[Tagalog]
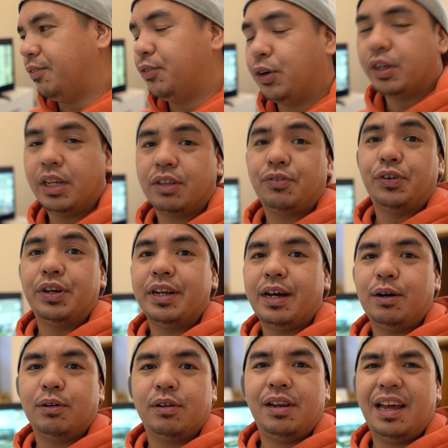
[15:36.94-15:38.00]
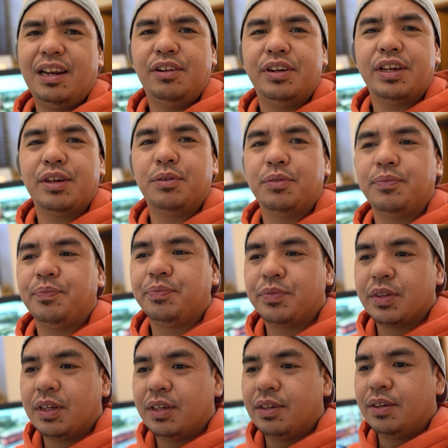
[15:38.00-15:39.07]
avoid it for now. Lalo na yung
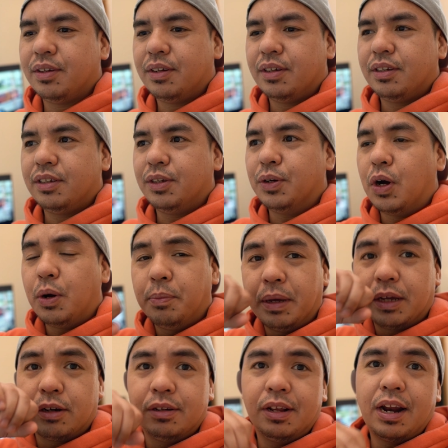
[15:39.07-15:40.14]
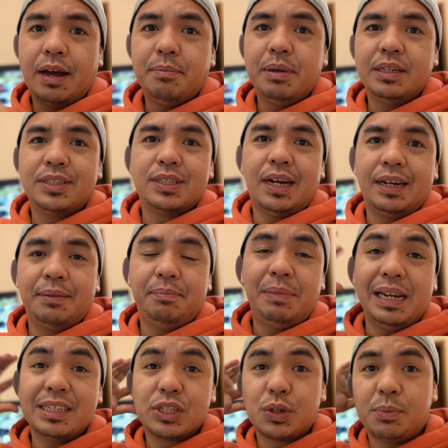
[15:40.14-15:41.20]
yung Omicron grabis, ang
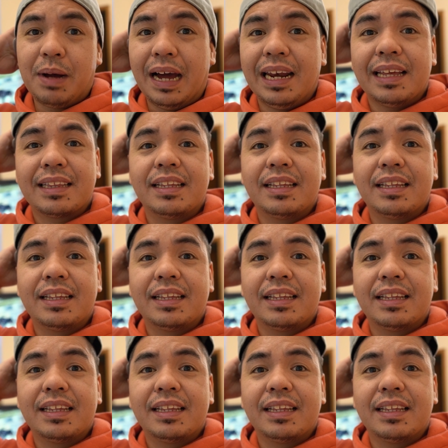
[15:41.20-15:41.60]
bilis kumalat